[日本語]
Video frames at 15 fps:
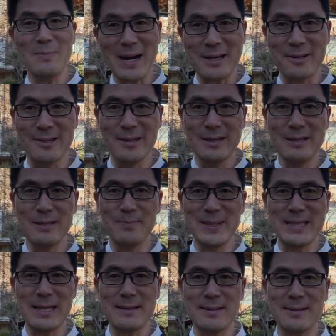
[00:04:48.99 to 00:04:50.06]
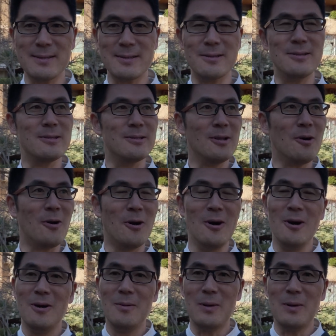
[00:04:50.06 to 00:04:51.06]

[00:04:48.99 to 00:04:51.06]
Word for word: うまくビジネススクールの